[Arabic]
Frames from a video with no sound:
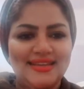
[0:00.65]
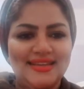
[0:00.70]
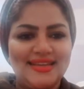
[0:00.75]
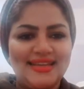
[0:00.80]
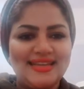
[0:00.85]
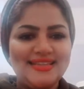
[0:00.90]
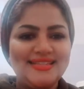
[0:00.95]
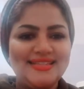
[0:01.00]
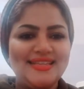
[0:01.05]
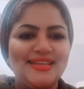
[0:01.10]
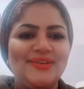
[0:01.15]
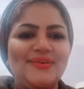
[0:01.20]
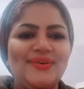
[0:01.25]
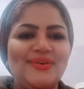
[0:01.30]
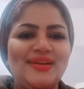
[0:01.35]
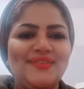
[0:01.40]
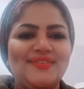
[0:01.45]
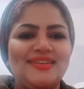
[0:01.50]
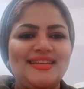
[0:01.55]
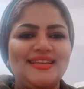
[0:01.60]

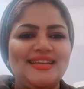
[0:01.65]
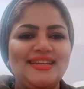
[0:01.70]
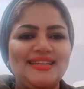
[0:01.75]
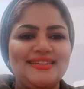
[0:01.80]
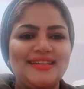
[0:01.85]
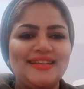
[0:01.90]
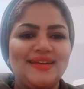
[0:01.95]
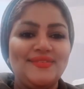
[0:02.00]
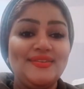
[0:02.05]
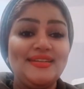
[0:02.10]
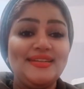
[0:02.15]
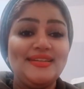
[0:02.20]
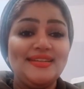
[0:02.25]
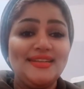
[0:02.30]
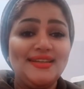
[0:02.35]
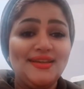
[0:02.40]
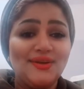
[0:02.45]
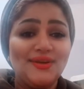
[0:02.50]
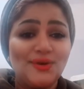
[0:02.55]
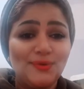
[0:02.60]
ازيكم يا بنات عاملين
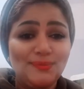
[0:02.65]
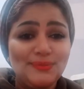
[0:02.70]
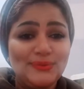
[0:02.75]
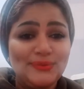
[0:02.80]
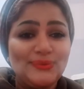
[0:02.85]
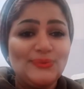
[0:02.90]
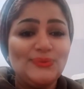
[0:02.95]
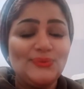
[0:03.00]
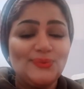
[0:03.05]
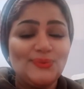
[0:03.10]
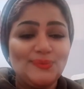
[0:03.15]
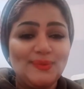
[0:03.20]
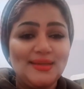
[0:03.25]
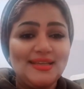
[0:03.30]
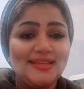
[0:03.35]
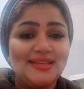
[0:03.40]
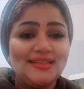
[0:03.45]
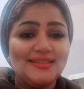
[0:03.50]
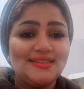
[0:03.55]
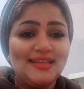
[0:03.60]
ايه يا رب تكونوا
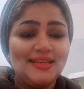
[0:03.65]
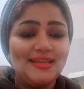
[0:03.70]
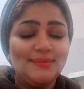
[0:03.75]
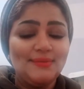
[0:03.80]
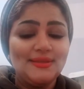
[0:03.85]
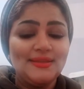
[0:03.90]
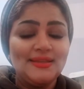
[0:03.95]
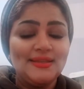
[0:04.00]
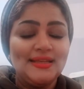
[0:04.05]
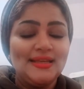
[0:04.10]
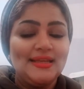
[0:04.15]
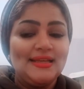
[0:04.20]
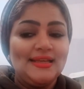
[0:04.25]
بخير دايما